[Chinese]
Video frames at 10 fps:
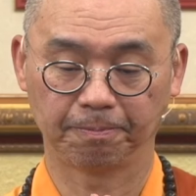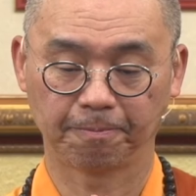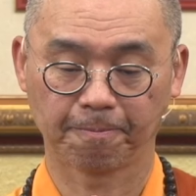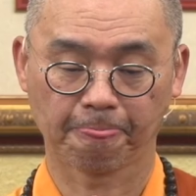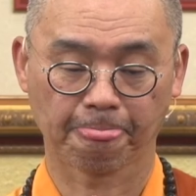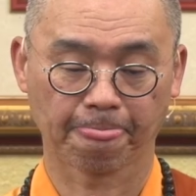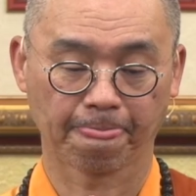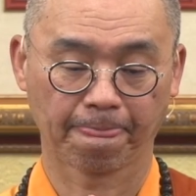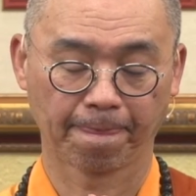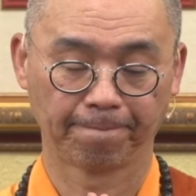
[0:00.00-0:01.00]
烦
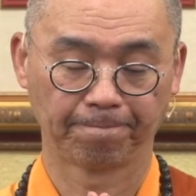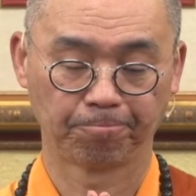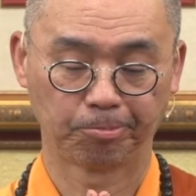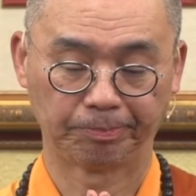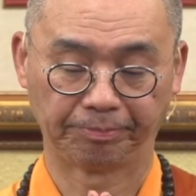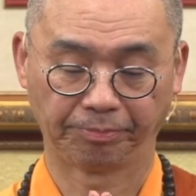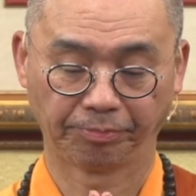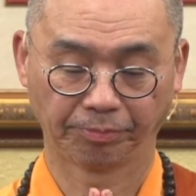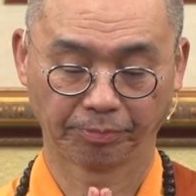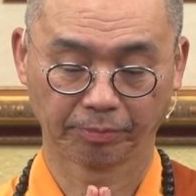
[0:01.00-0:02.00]
恼无尽誓
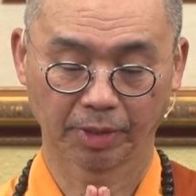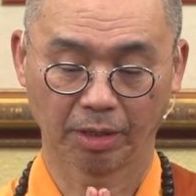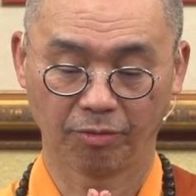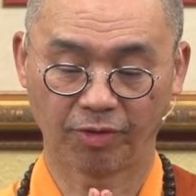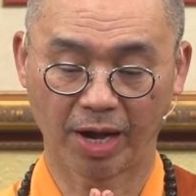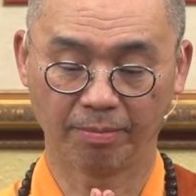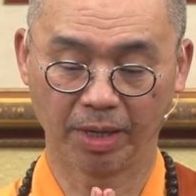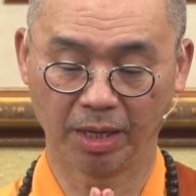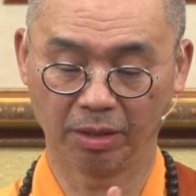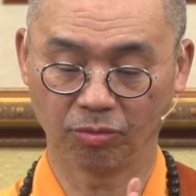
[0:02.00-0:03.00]
愿断；法
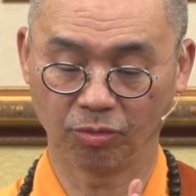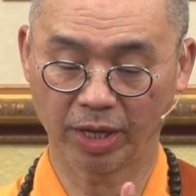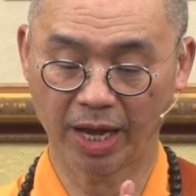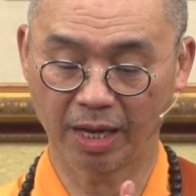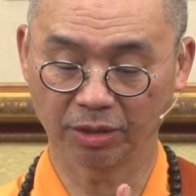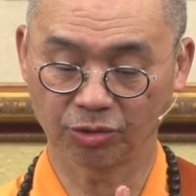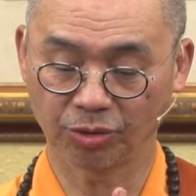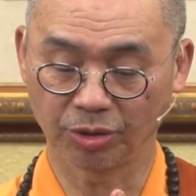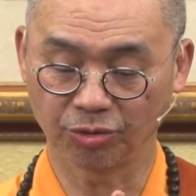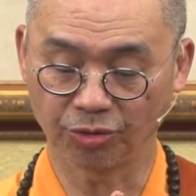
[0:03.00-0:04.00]
门无量誓
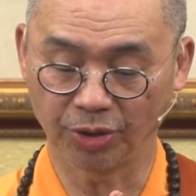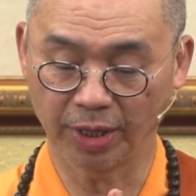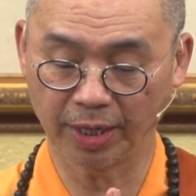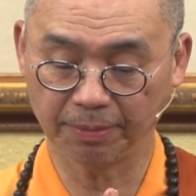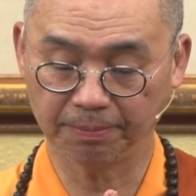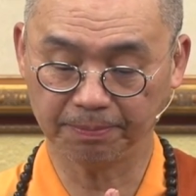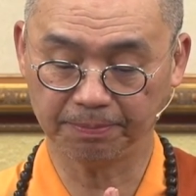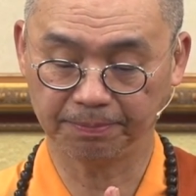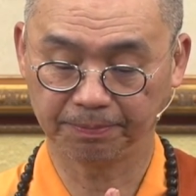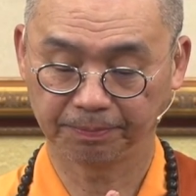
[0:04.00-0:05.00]
愿学，
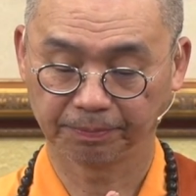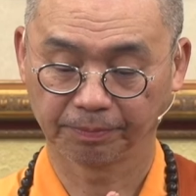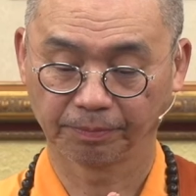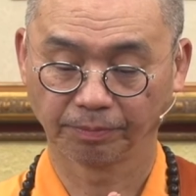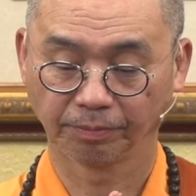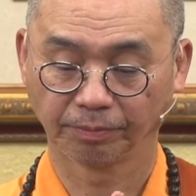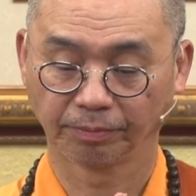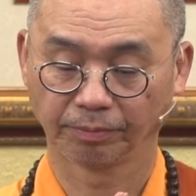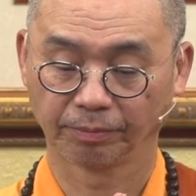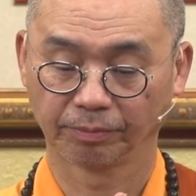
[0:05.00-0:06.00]
法门无量
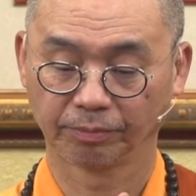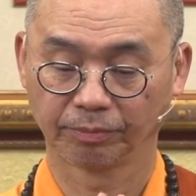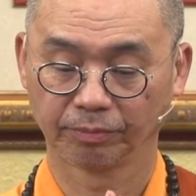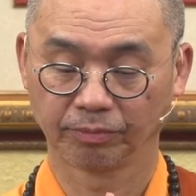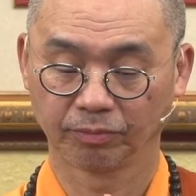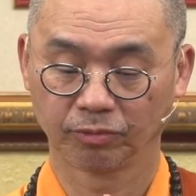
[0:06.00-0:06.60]
誓愿学。